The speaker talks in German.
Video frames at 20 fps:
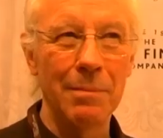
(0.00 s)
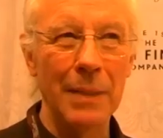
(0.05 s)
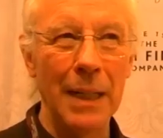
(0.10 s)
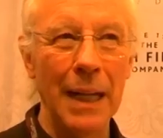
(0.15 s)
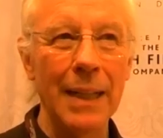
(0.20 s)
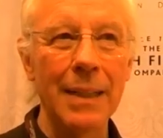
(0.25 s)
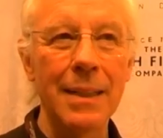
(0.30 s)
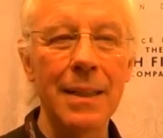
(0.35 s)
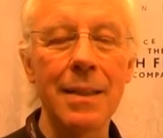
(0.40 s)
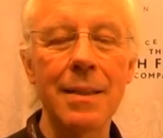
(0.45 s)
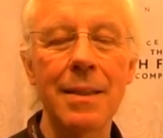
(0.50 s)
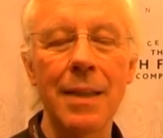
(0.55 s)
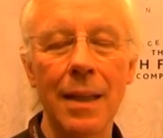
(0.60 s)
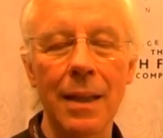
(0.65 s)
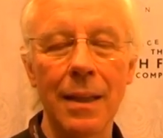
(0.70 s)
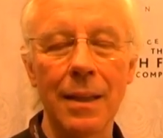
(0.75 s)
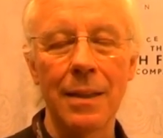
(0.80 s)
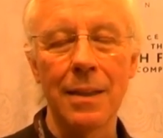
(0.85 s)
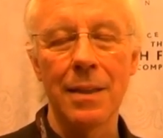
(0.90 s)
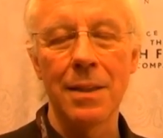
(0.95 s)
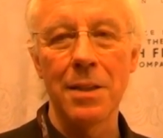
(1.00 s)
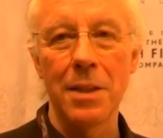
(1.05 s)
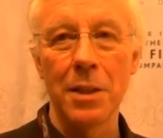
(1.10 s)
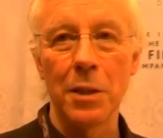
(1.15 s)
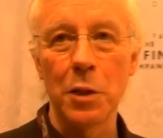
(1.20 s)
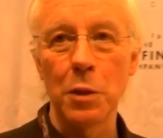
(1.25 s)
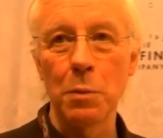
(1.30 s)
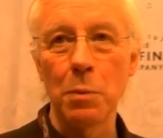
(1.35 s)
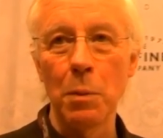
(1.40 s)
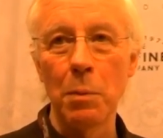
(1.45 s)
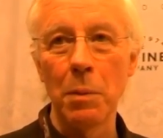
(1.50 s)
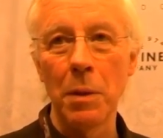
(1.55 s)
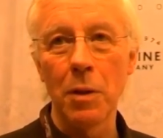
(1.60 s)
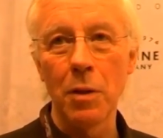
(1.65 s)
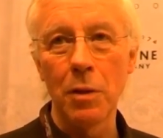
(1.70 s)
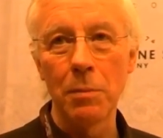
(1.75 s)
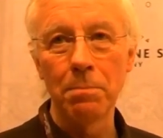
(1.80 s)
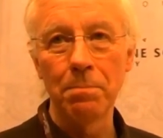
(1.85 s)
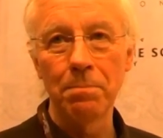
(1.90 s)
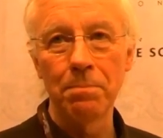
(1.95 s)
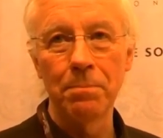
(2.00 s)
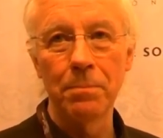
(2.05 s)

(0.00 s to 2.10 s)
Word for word: Man hat hier sehr interessiertes Publikum